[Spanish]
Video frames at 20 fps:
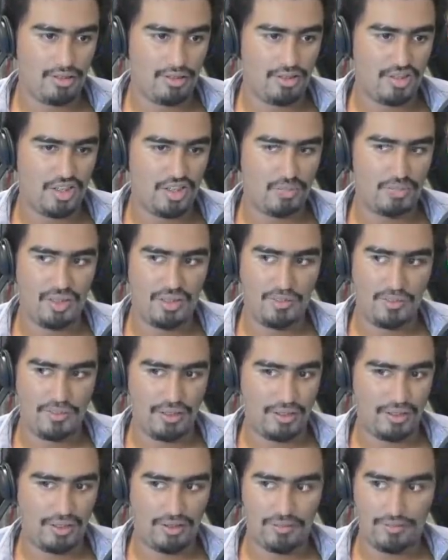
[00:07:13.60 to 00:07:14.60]
Yo muero
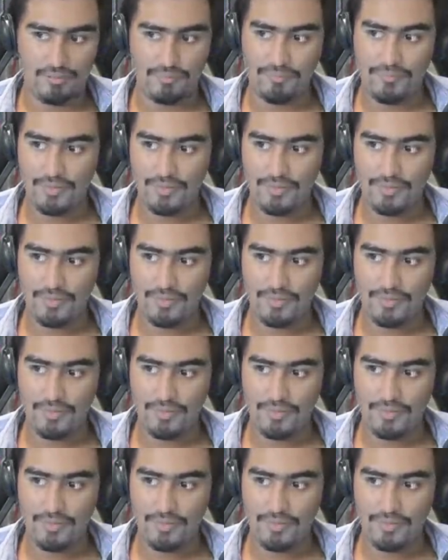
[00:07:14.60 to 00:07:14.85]
porque quiero.